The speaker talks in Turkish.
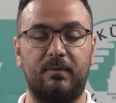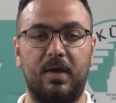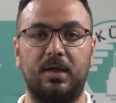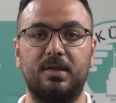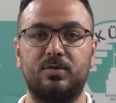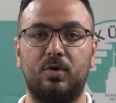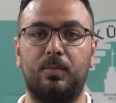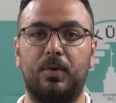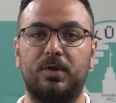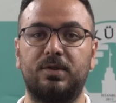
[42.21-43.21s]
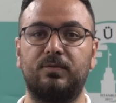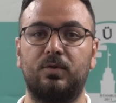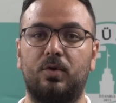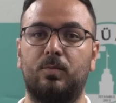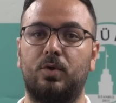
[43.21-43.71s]
ve
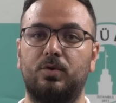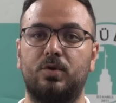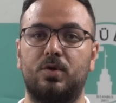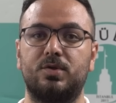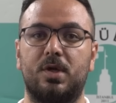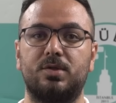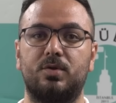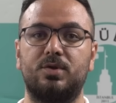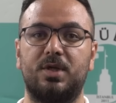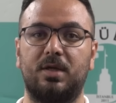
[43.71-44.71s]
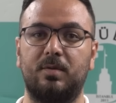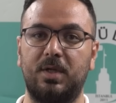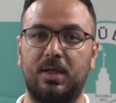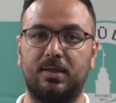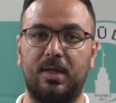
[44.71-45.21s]
intraoperatif nöromonitorizasyon
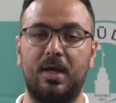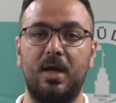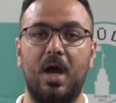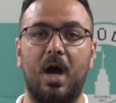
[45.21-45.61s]
çekimiyle de